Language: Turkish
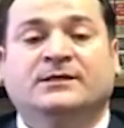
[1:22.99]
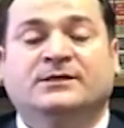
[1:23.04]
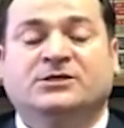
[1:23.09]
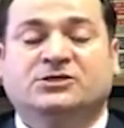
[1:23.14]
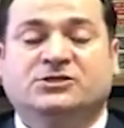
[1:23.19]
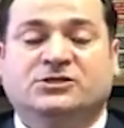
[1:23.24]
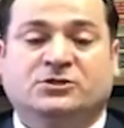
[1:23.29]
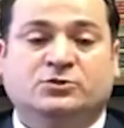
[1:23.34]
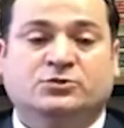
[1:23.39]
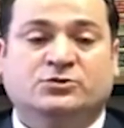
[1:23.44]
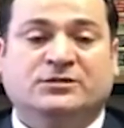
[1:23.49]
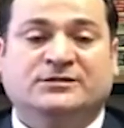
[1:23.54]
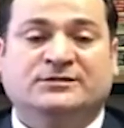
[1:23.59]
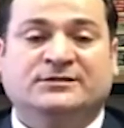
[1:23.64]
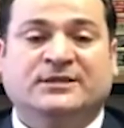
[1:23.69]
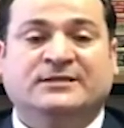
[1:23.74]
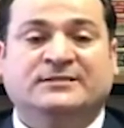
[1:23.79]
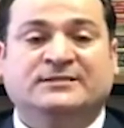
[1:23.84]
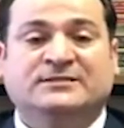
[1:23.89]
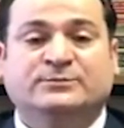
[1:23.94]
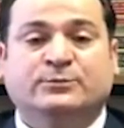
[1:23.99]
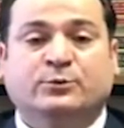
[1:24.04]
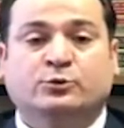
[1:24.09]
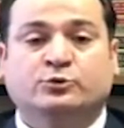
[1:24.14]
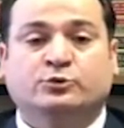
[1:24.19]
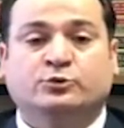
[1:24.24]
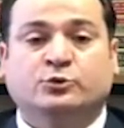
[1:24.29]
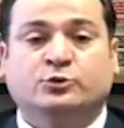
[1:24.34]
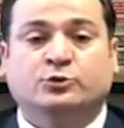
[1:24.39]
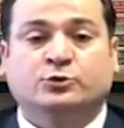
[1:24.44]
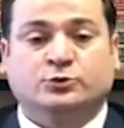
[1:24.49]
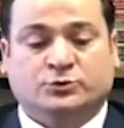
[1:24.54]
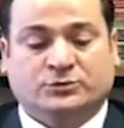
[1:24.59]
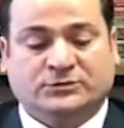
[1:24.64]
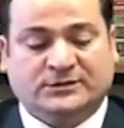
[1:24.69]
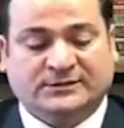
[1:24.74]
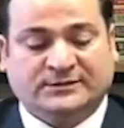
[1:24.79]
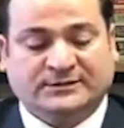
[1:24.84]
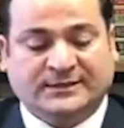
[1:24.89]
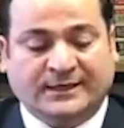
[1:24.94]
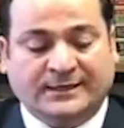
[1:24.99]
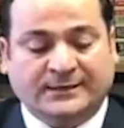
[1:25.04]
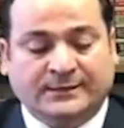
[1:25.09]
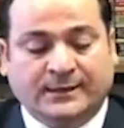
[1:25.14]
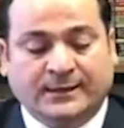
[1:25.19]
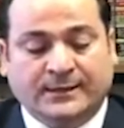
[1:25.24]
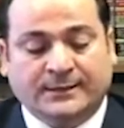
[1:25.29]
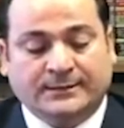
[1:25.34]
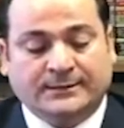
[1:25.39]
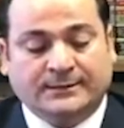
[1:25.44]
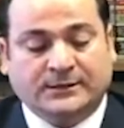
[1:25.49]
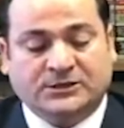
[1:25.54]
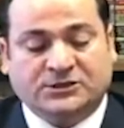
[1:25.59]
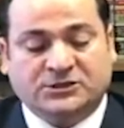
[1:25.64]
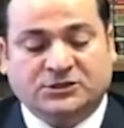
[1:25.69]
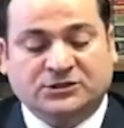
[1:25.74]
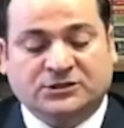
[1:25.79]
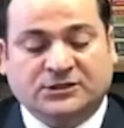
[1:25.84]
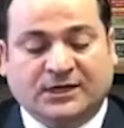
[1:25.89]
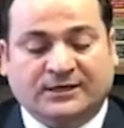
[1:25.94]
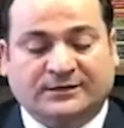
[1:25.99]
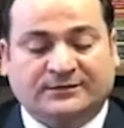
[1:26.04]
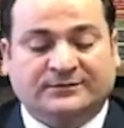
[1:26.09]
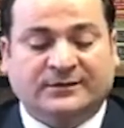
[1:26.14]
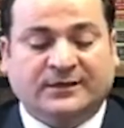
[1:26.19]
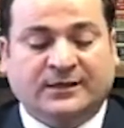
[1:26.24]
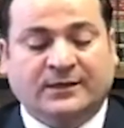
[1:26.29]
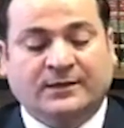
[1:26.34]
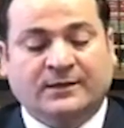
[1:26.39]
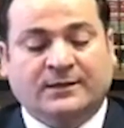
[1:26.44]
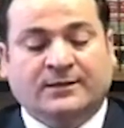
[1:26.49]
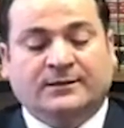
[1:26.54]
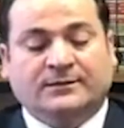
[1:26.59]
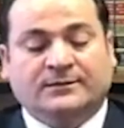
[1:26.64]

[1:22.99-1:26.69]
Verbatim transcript: iş yeri üzerinden, sponsorluk üzerinden yeşil karta